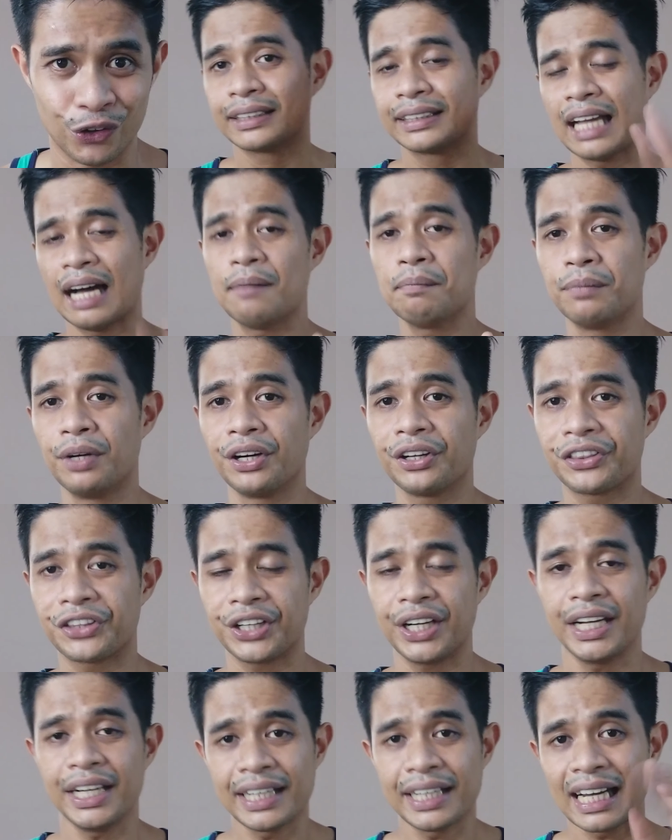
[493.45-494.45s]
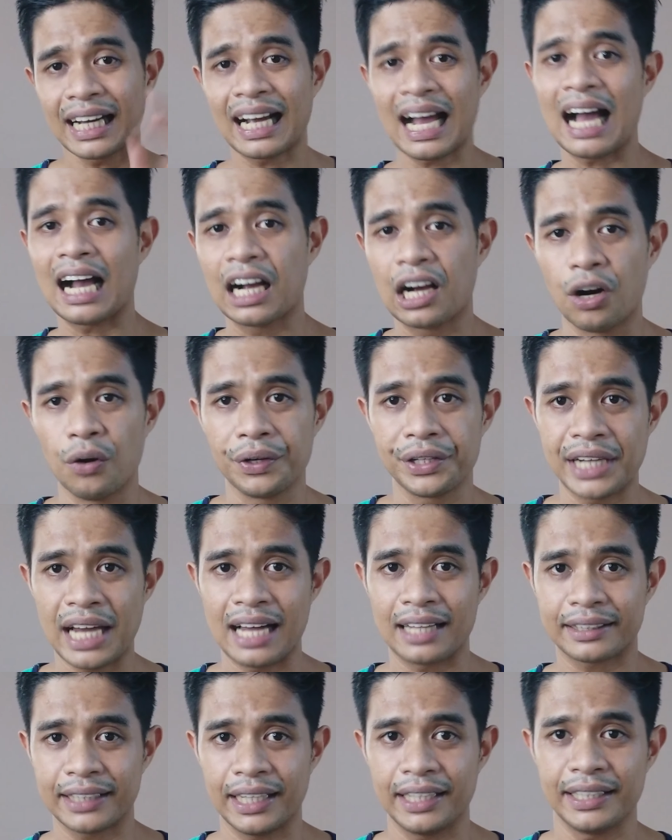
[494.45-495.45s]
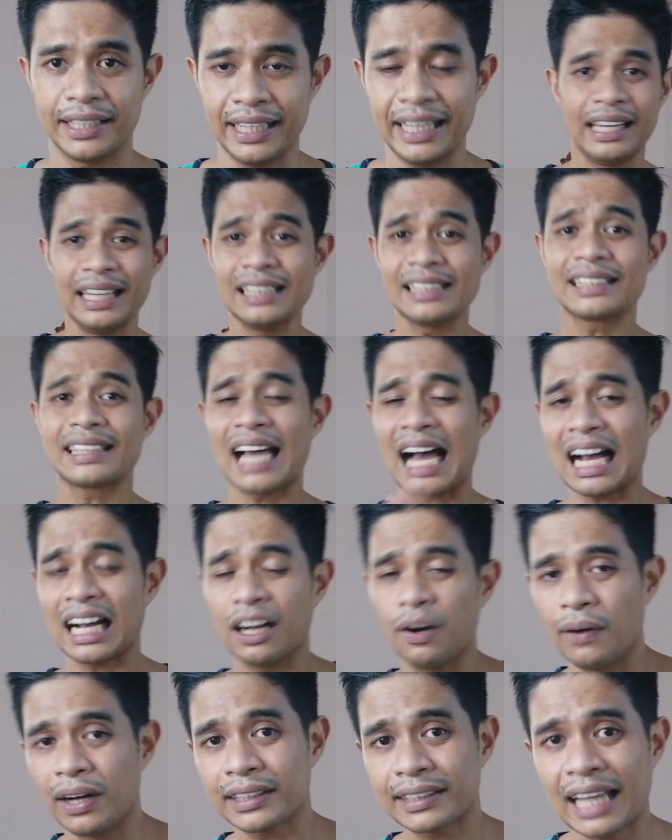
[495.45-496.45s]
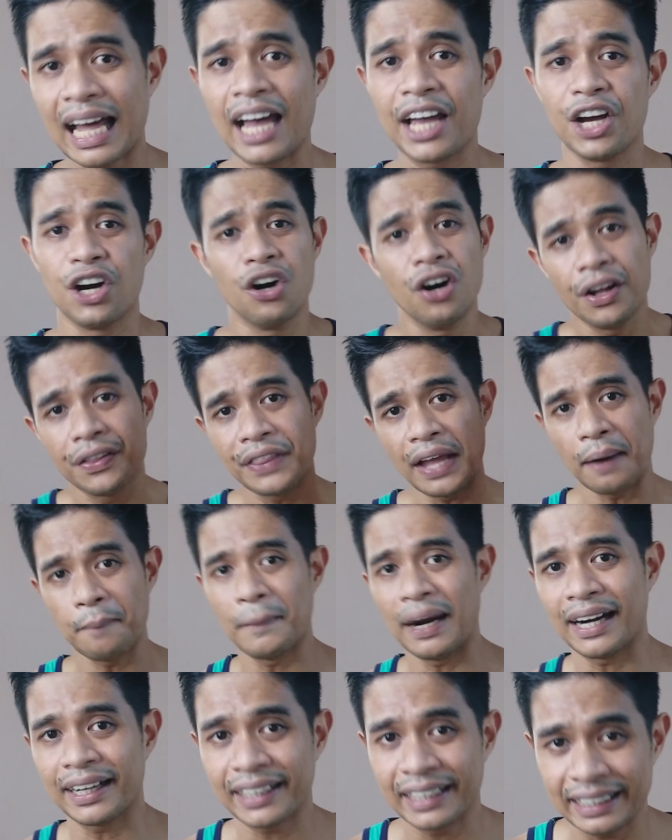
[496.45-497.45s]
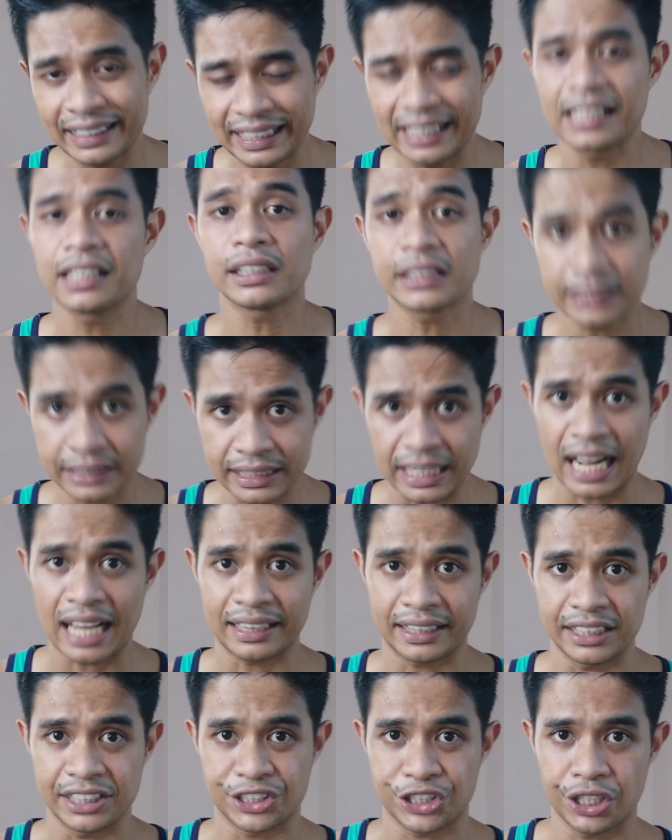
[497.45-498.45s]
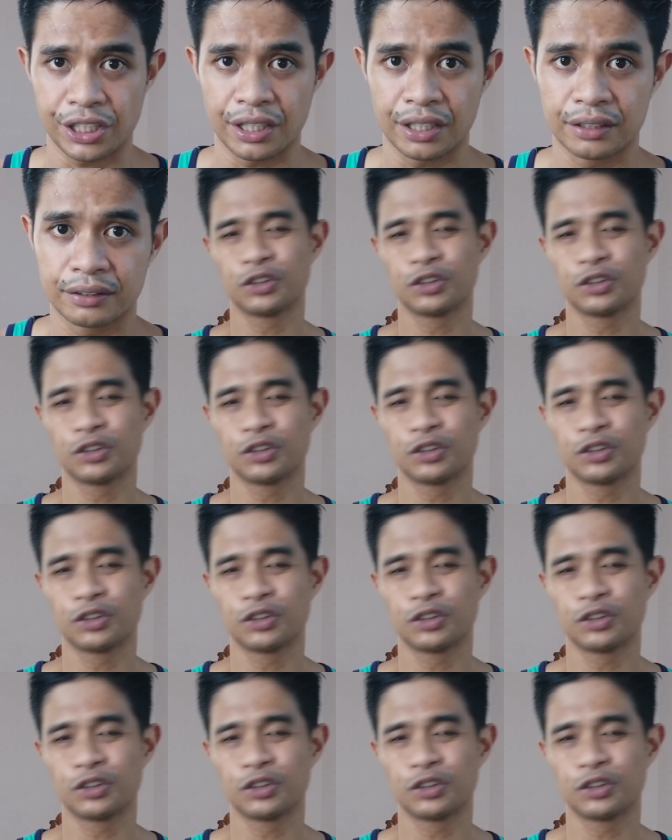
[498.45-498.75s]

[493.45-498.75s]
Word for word: Number 3 na gagawin natin is gagawa tayo ng marketing strategy.